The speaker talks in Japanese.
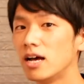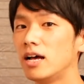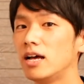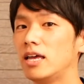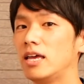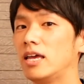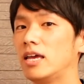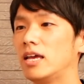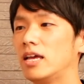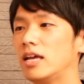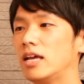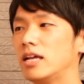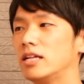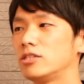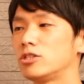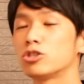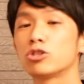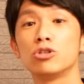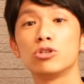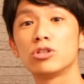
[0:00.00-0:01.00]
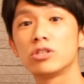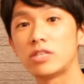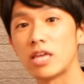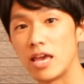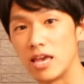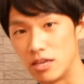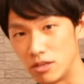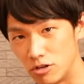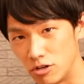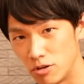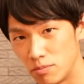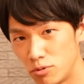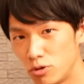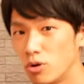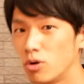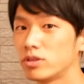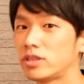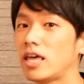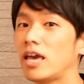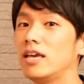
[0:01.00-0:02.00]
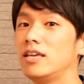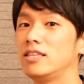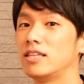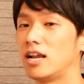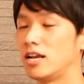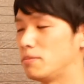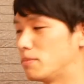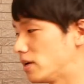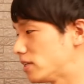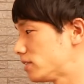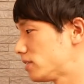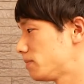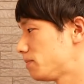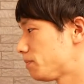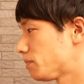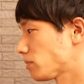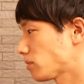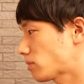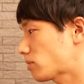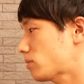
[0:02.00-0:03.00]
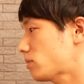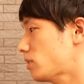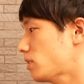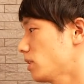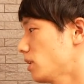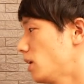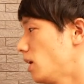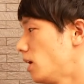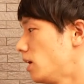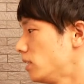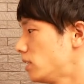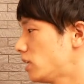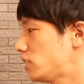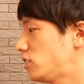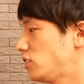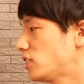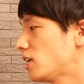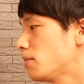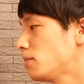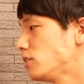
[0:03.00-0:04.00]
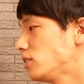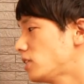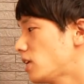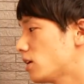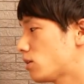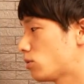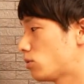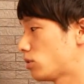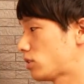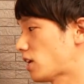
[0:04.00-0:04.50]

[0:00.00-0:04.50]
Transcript: えー、作っているプロテインになりますでちなみにねこの